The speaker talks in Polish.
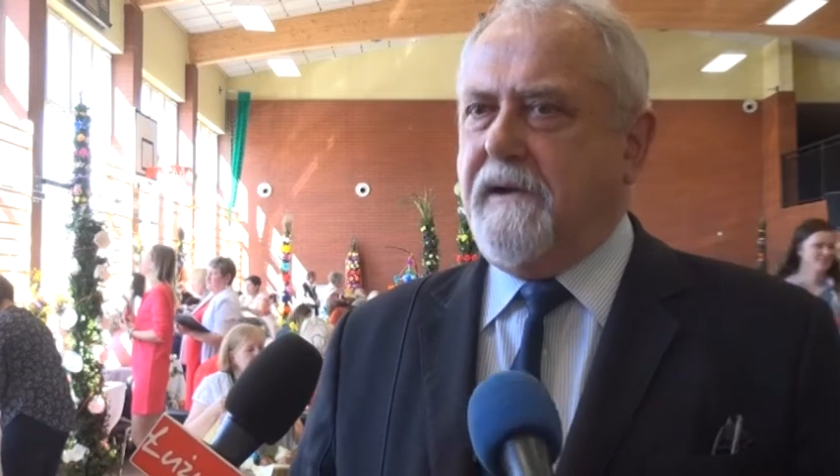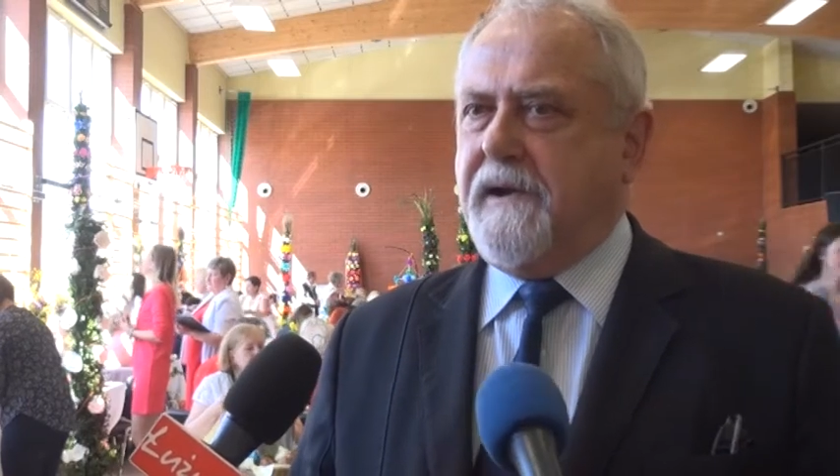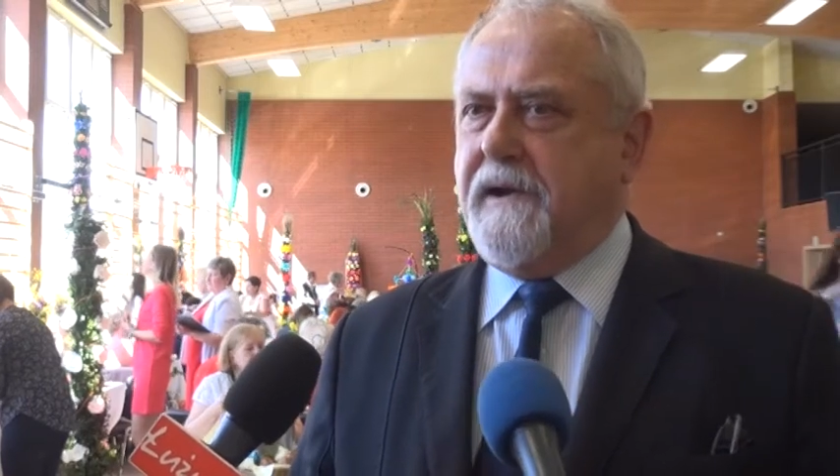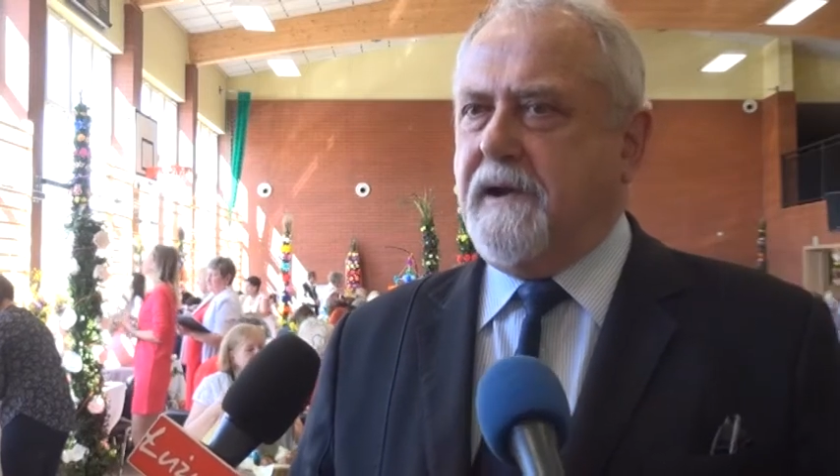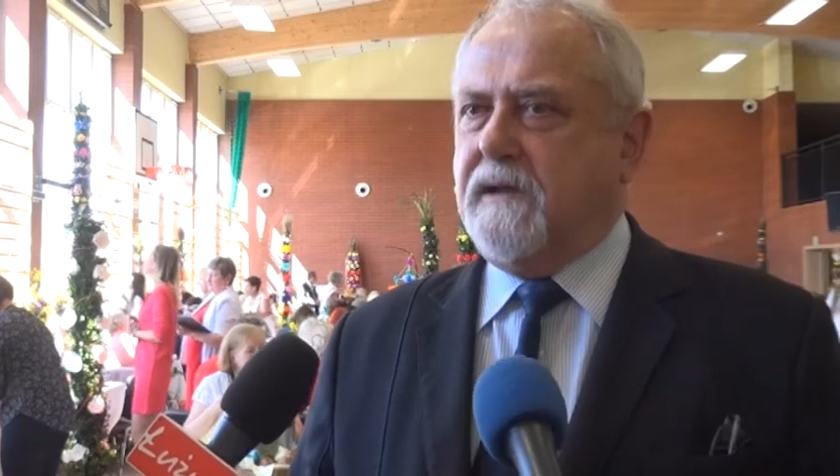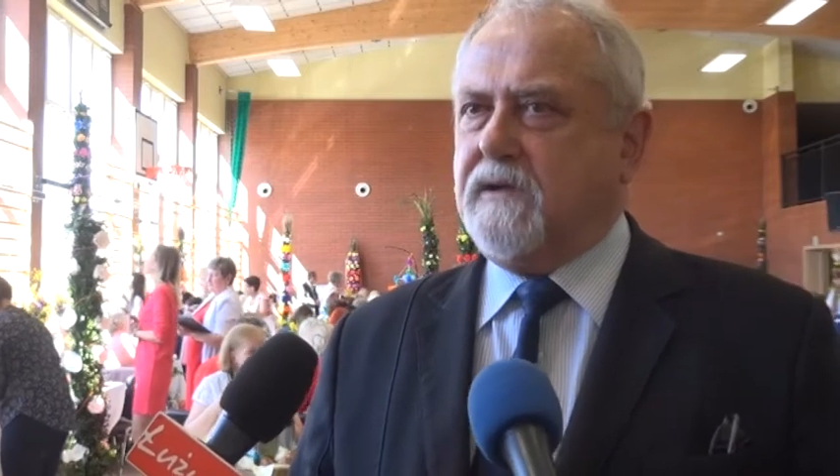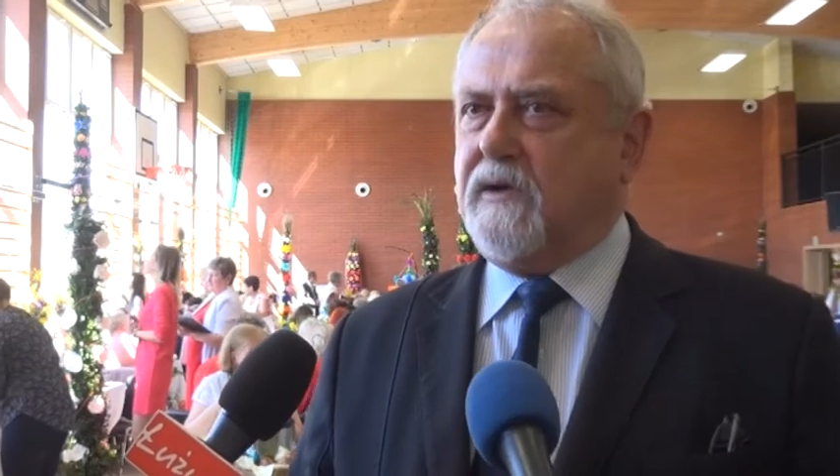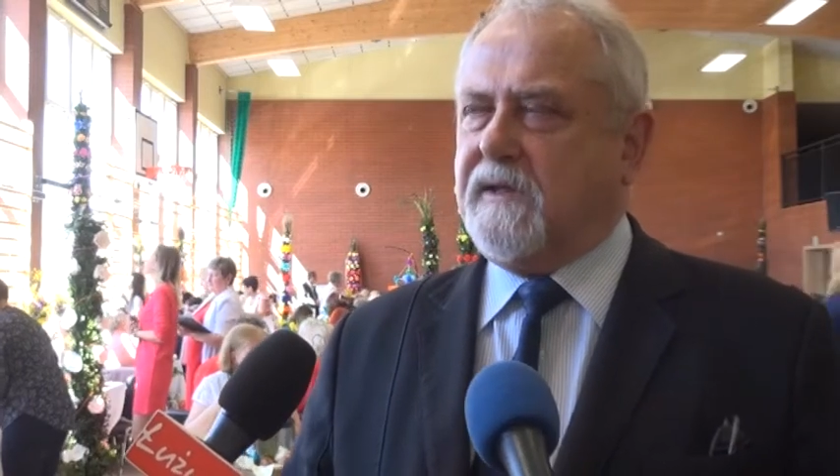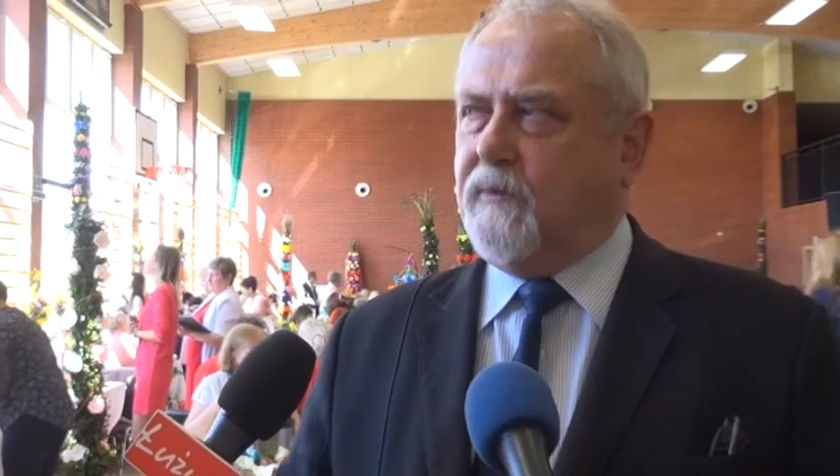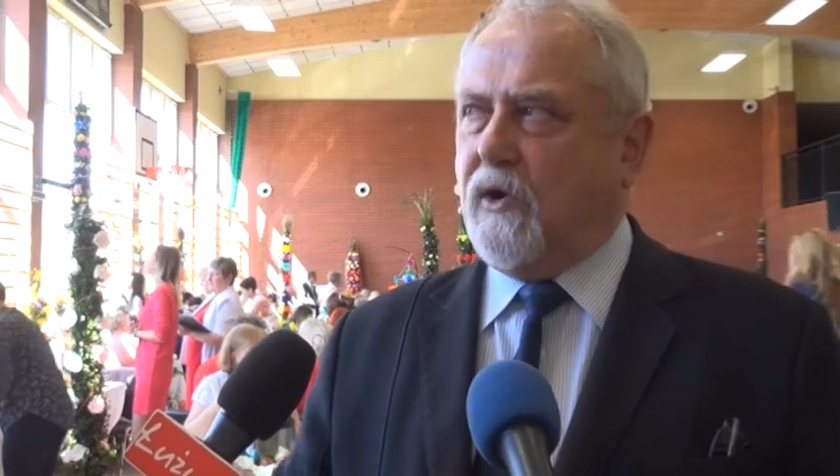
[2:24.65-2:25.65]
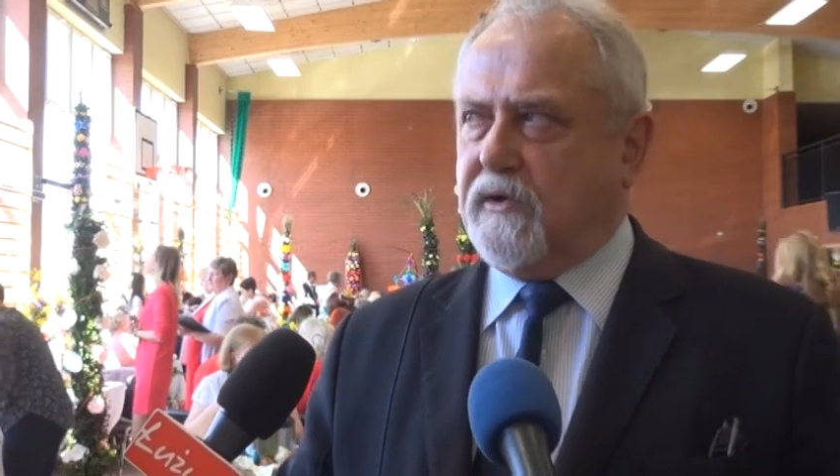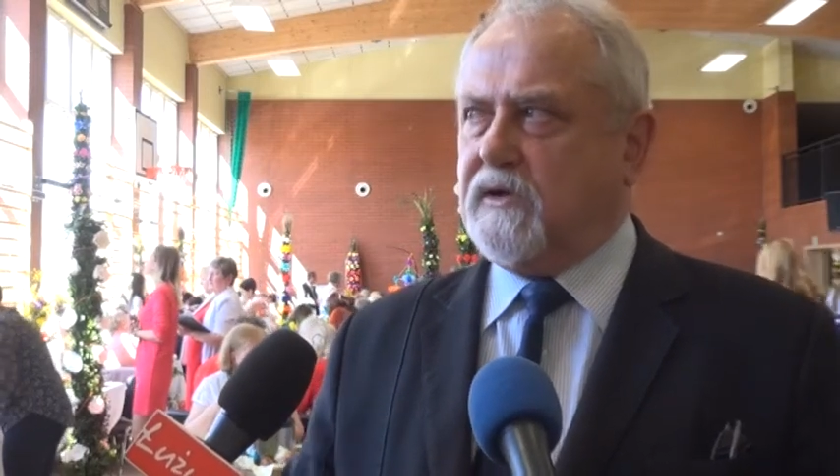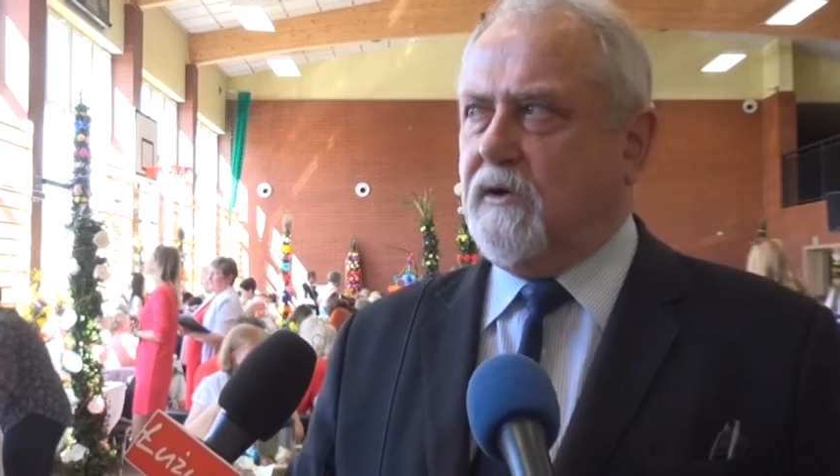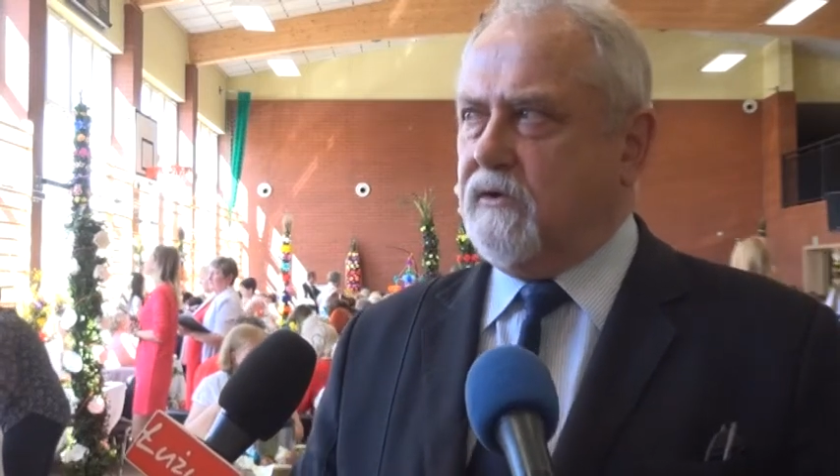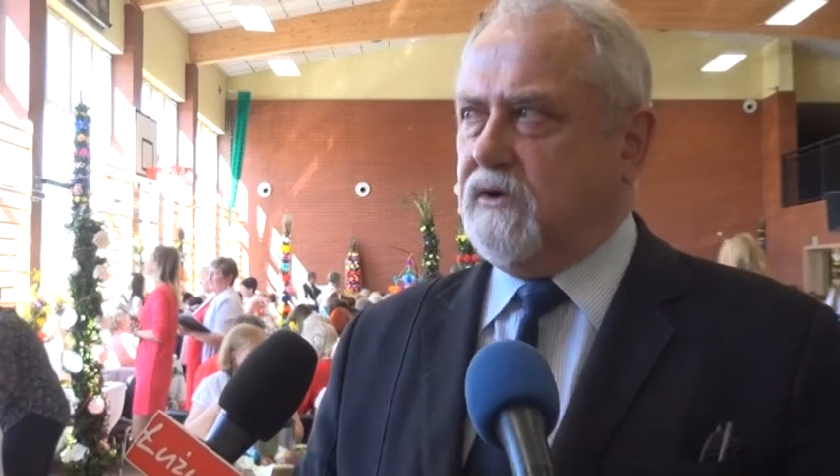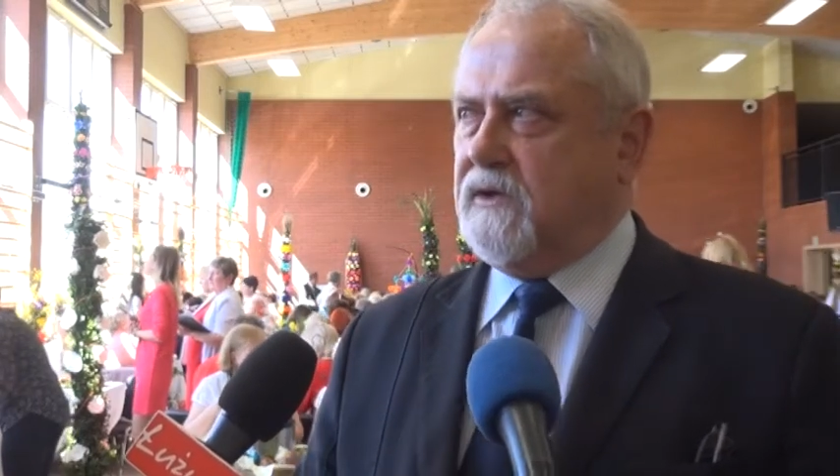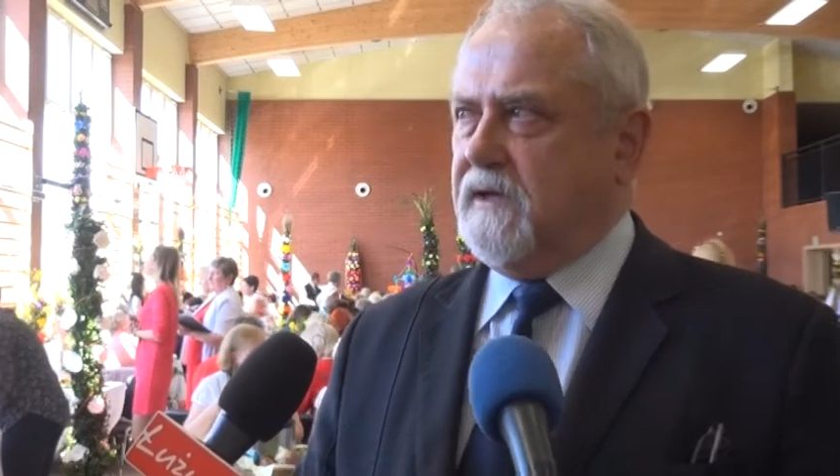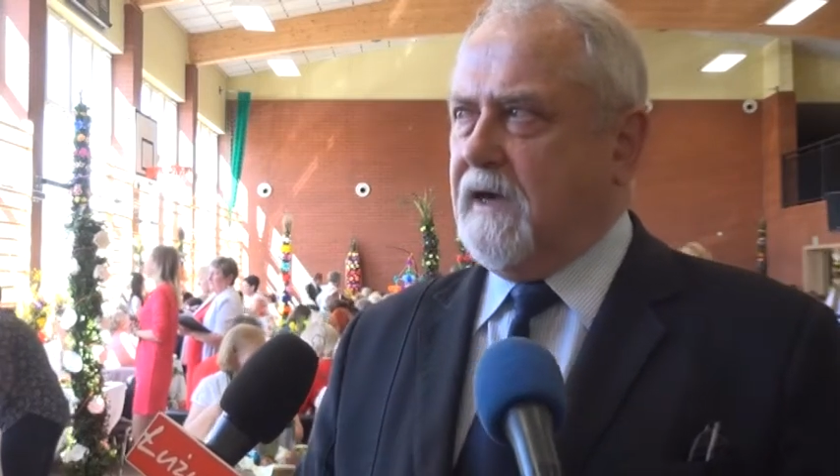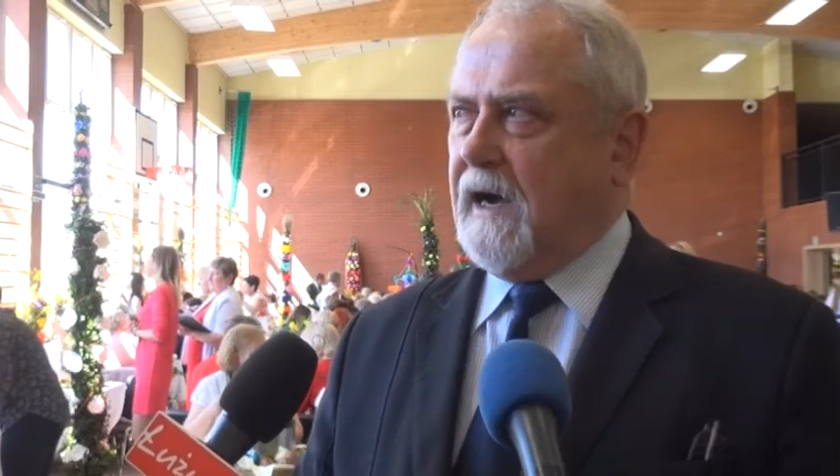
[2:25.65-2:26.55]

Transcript: e, to jest polskość,